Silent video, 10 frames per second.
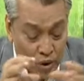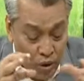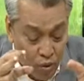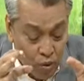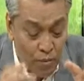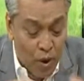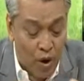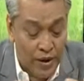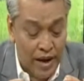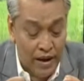ส่วนของคุณหม
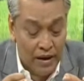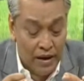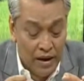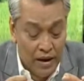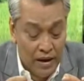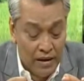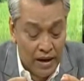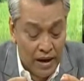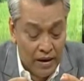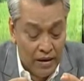อเนี่ย
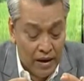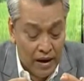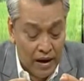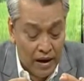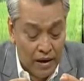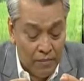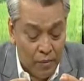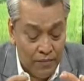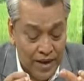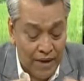นะฮะ
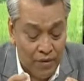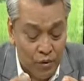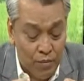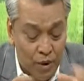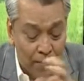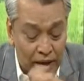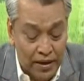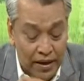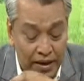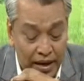ผมทราบว่าคุณหมอเปิ
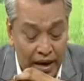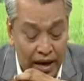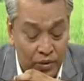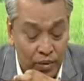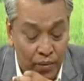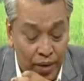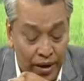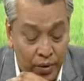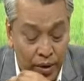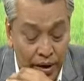ดคลินิกอายุรเว
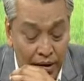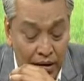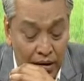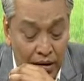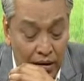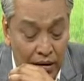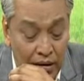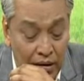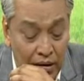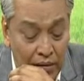ชด้วยค
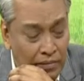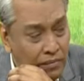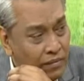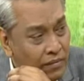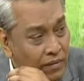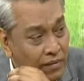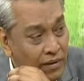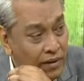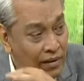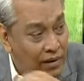รับผม
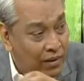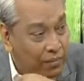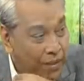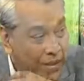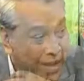แล้ว